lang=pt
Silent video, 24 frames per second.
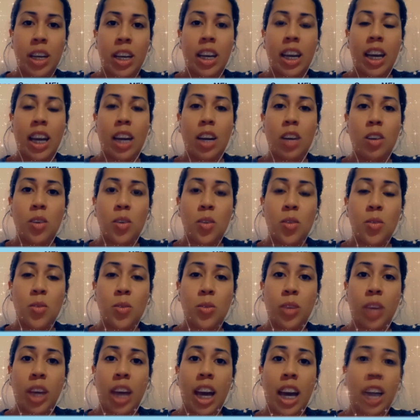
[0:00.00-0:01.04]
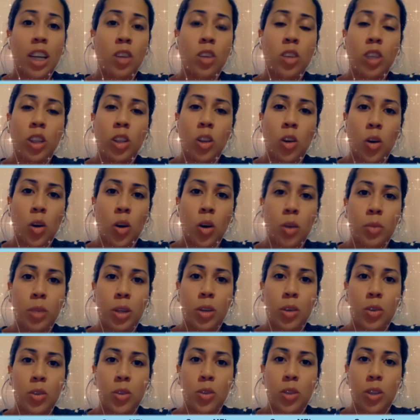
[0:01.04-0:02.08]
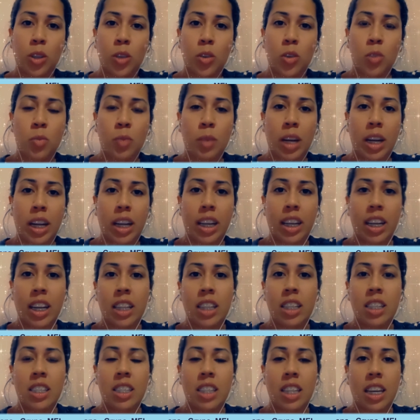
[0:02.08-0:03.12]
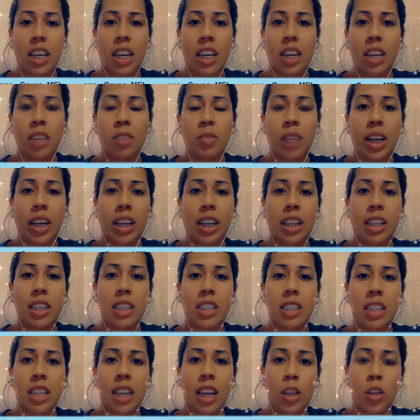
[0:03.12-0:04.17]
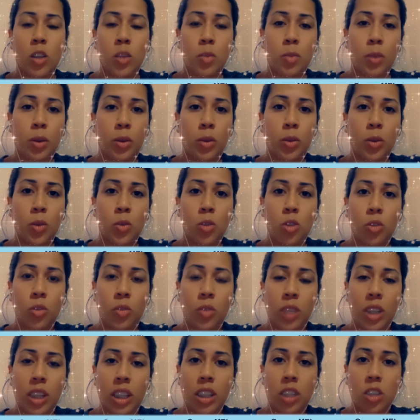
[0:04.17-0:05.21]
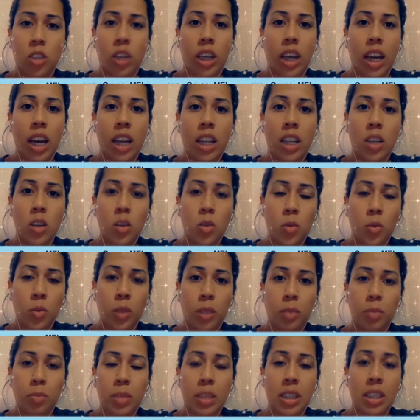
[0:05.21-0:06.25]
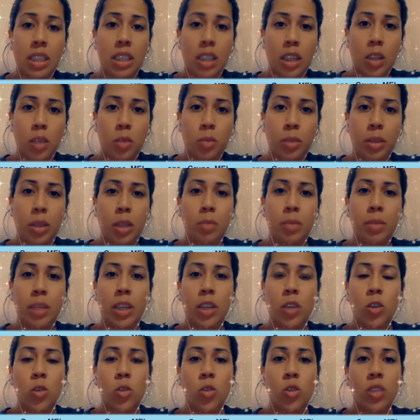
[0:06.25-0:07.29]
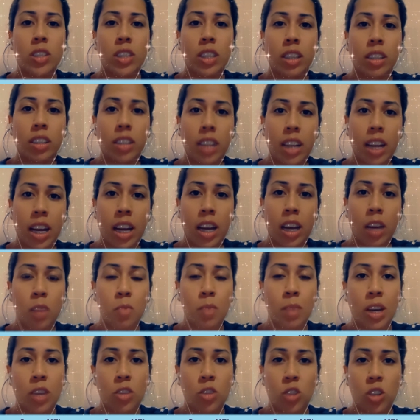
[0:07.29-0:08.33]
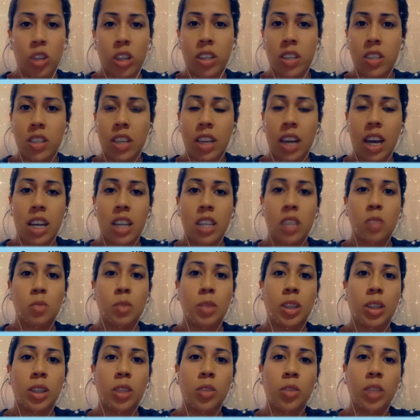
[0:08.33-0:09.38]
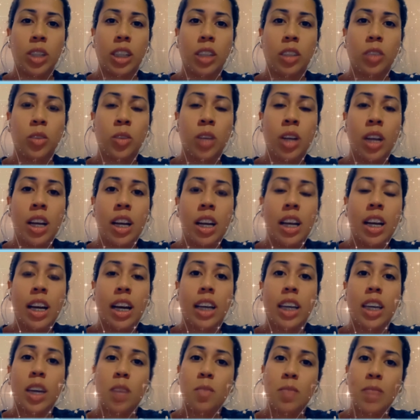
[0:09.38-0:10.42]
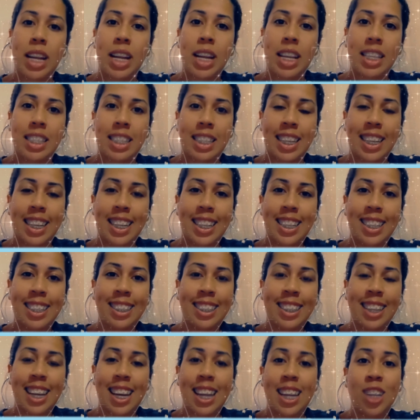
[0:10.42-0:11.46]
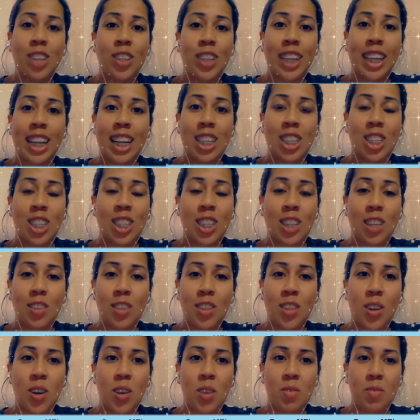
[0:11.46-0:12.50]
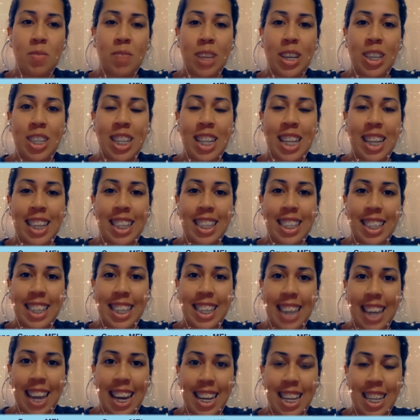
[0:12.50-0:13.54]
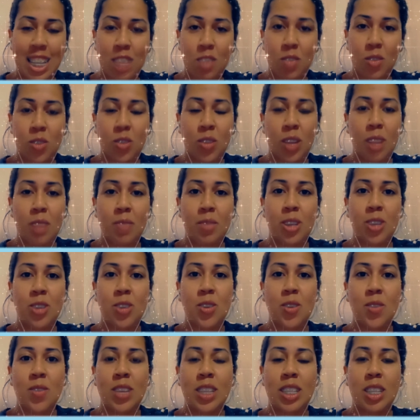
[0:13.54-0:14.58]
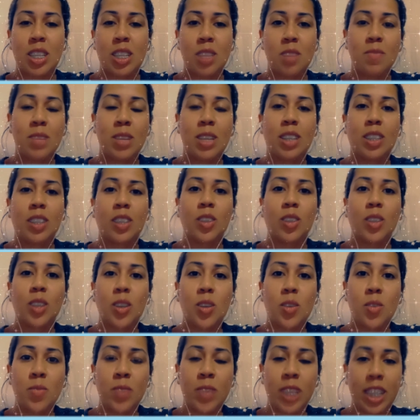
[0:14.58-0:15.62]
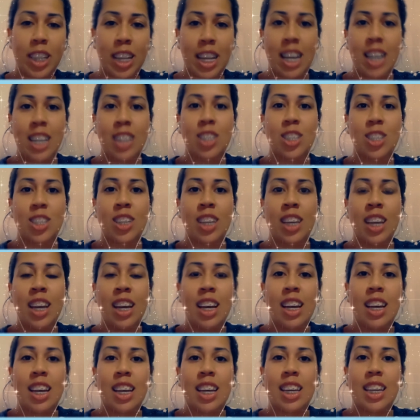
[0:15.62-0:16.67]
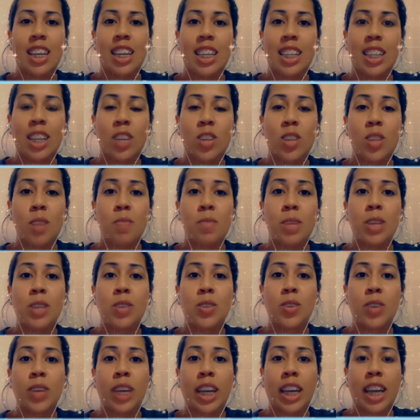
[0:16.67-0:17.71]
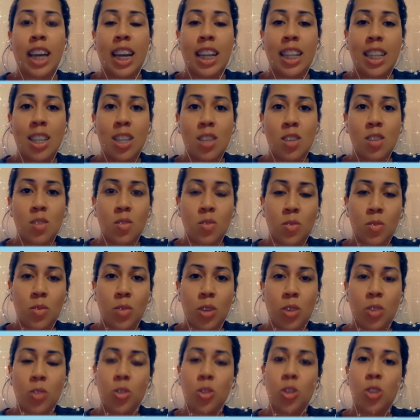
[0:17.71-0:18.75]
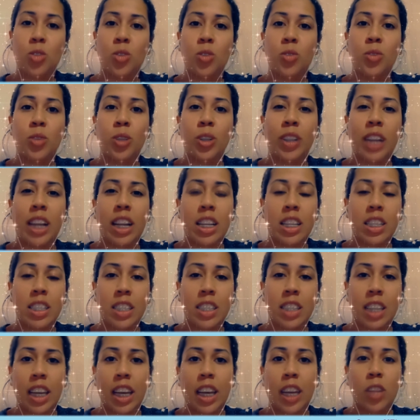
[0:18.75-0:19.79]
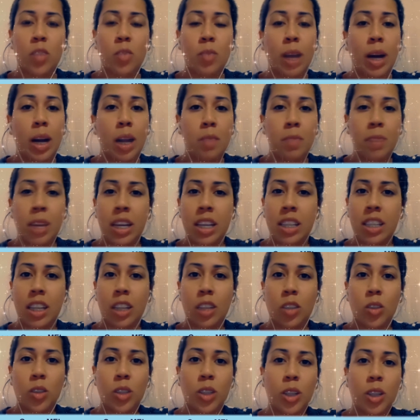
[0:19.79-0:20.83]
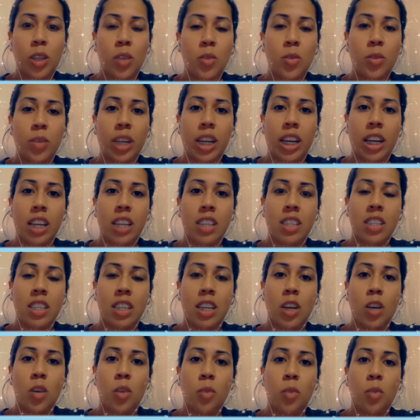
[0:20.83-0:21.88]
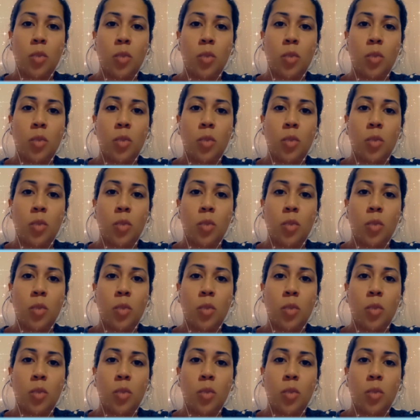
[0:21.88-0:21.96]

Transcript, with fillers: É com um carinho enorme que eu estou aqui hoje para agradecer, agradecer a Deus pelo dom de vida de cada uma do Missami também que hoje se entrega e partilha desse carisma tão lindo. Aqui em Brasília, é uma gratidão enorme partilhar desse carisma juntamente com as irmãs e toda a comunidade. Que Deus abençoe a cada uma, continue fortalecendo. Parabéns a toda a congregação.